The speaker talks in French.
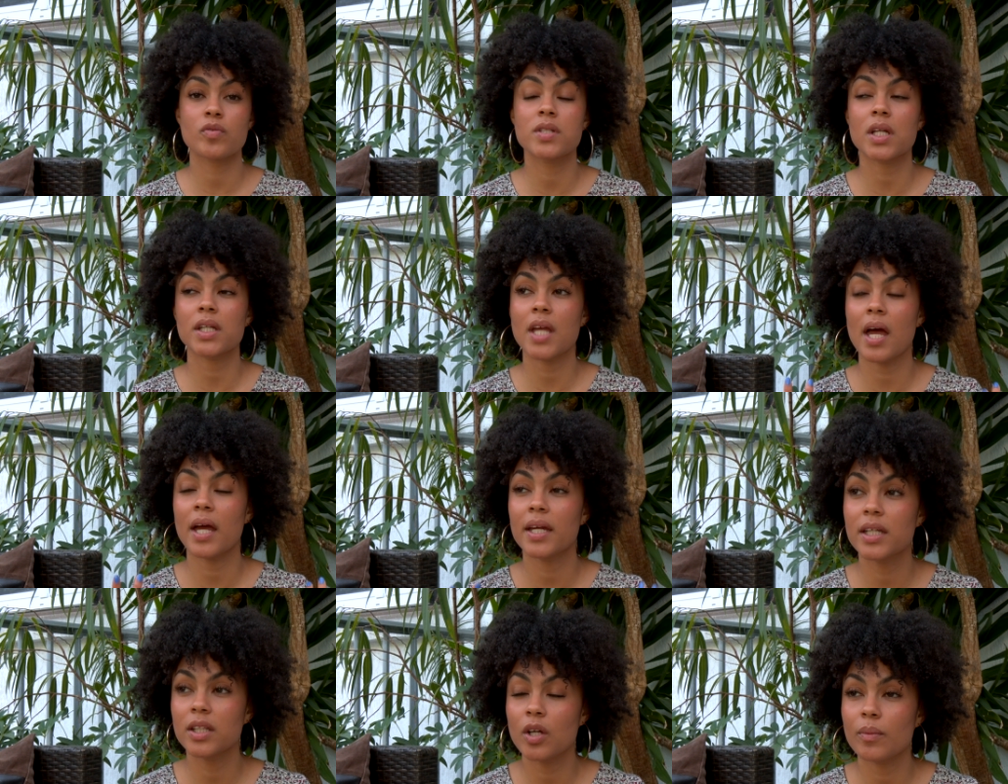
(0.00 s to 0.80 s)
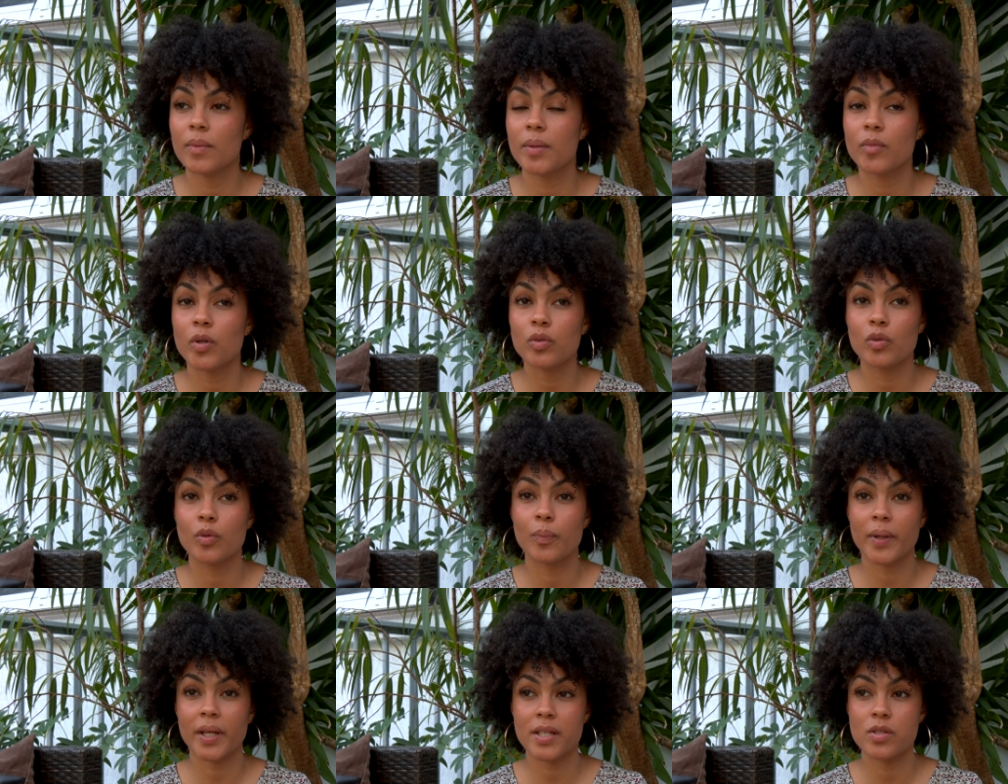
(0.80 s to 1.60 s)
Je veux dire, il y a énormément de
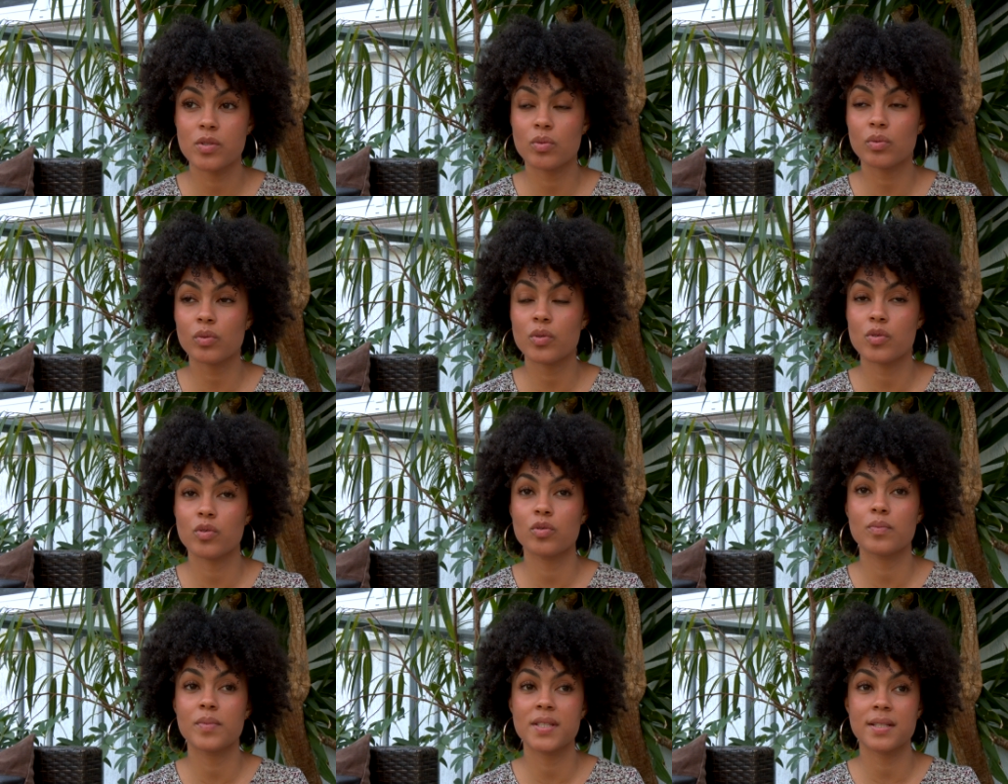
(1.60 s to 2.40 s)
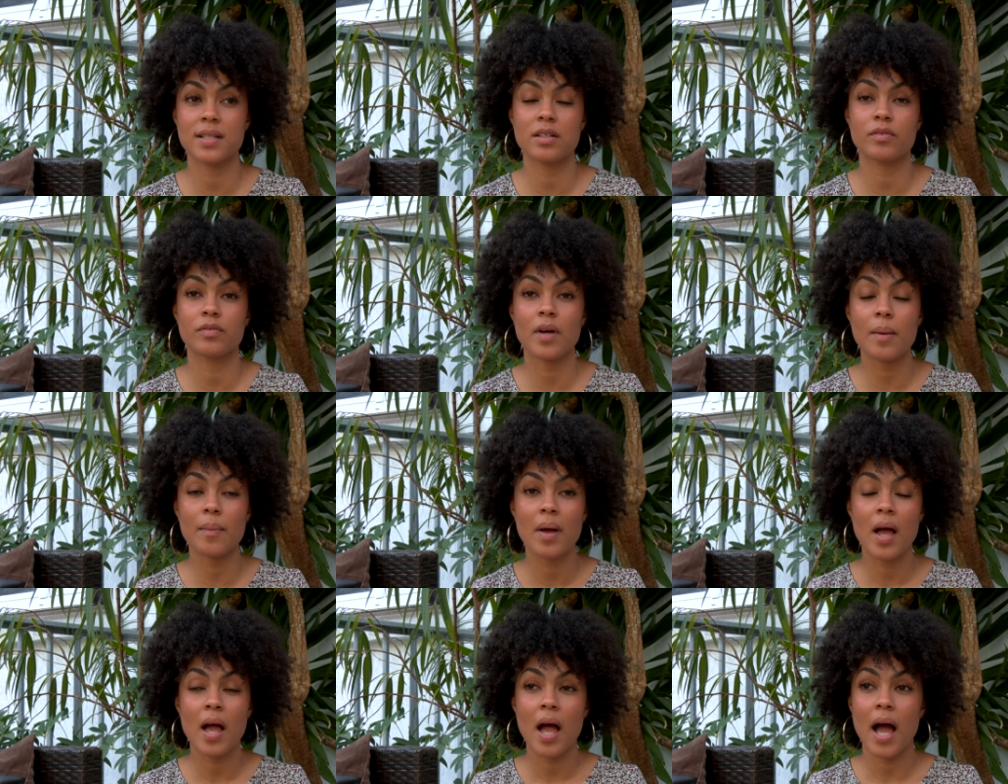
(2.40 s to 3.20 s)
pression que subissent les
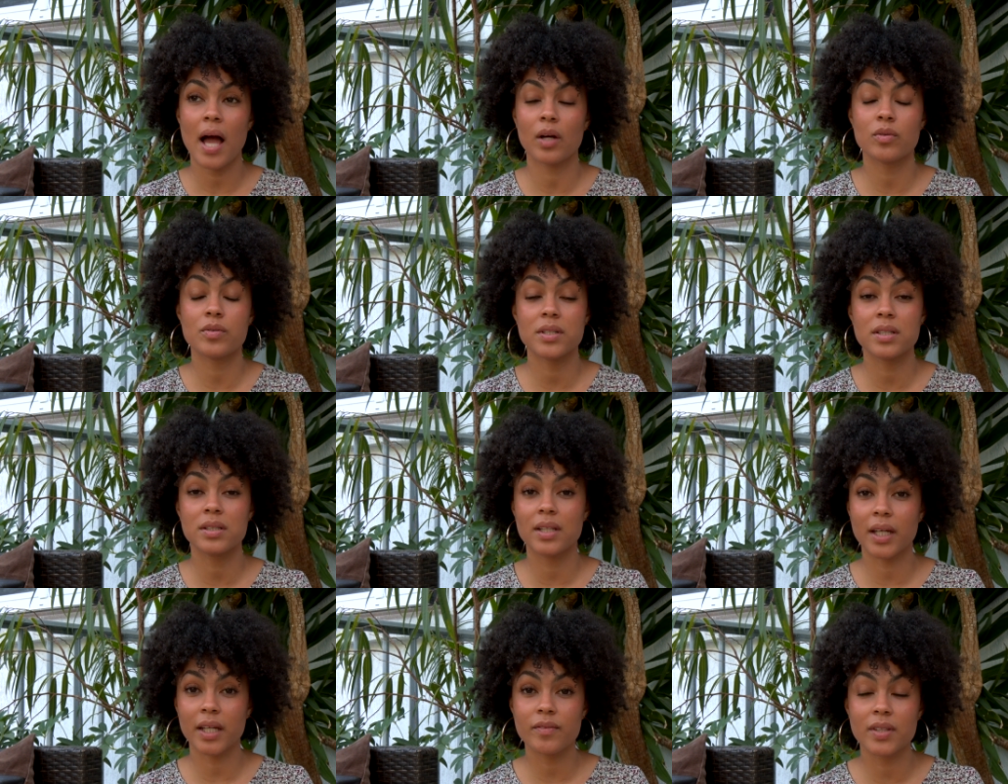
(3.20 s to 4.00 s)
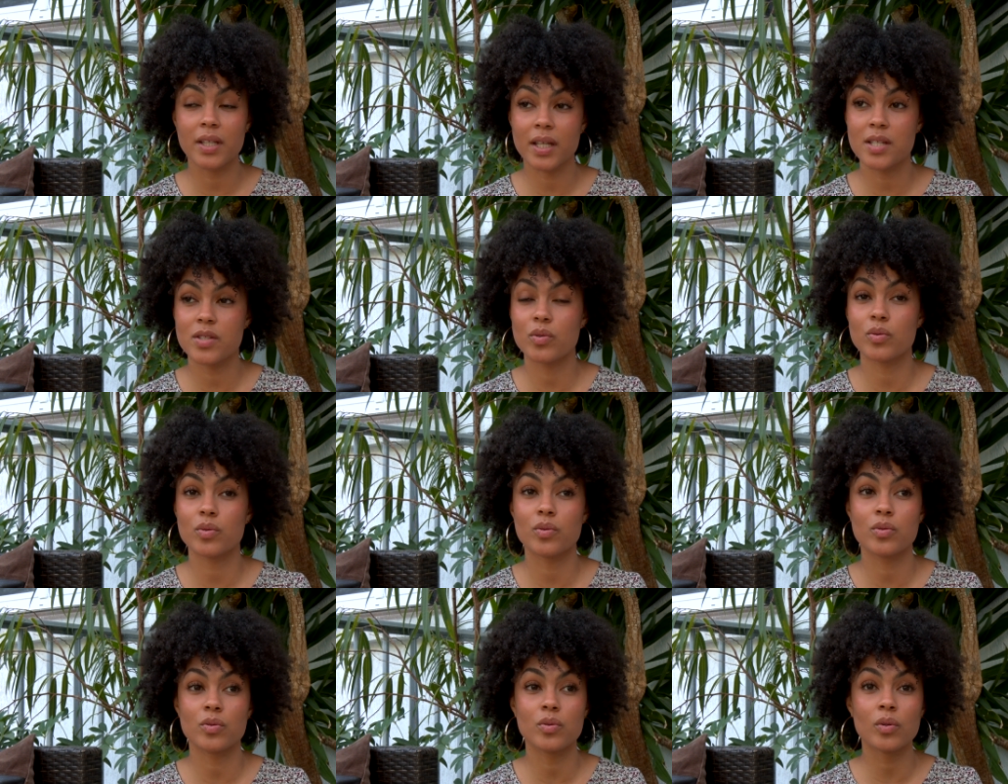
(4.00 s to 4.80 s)
femmes à cause des dérives des réseaux
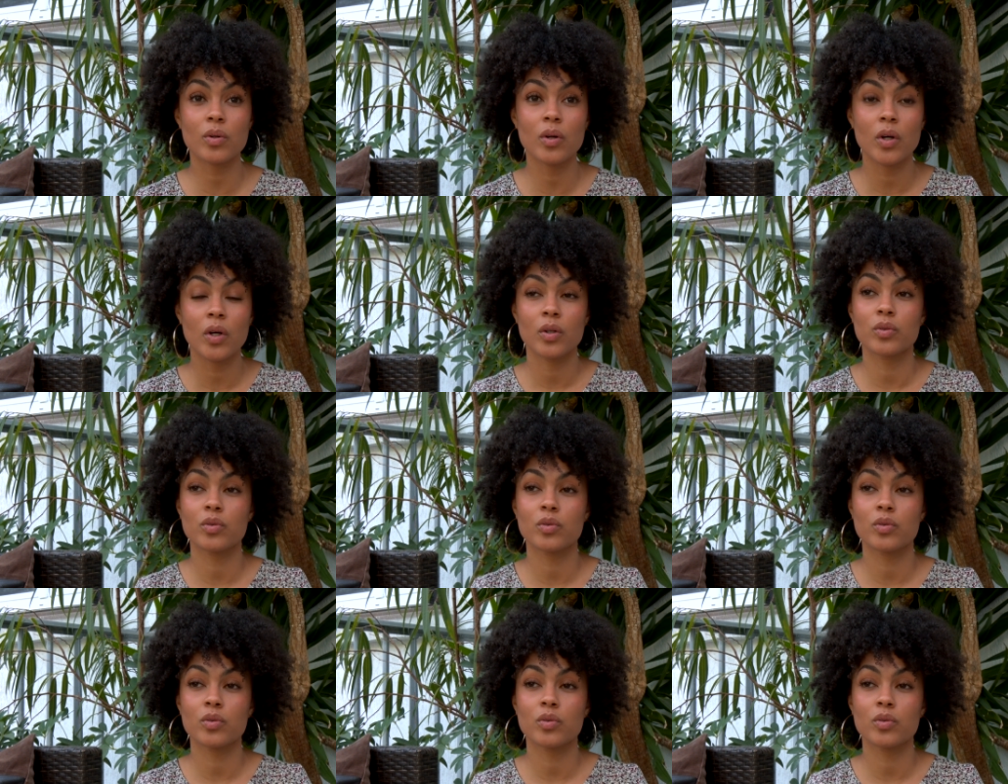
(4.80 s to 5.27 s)
sociaux,